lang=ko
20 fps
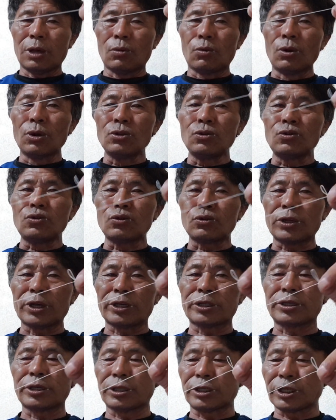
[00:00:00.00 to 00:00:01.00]

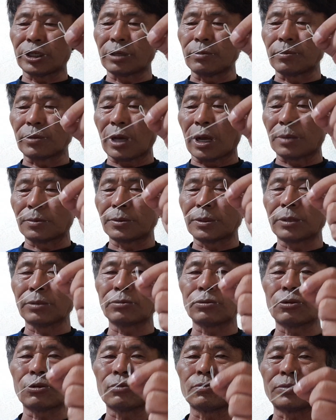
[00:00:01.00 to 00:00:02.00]
원줄에서 지금
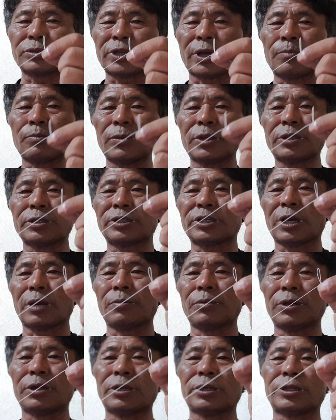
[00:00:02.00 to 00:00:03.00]
감성돔 잡는
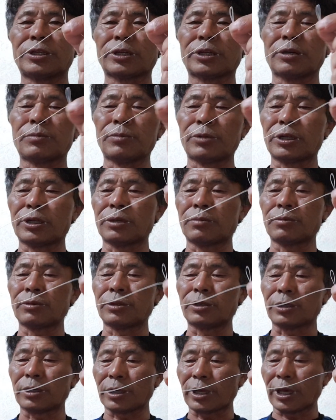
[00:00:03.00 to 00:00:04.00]
채비를 지금
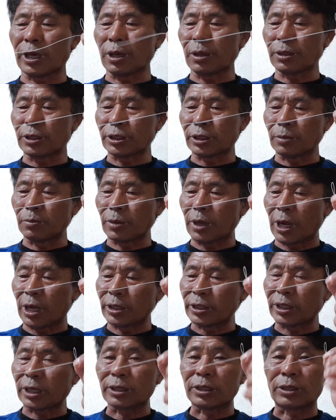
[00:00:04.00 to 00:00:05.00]
여러분들께 지금
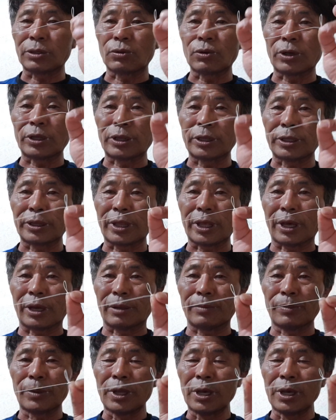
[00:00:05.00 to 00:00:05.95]
가르쳐 드리고 있는데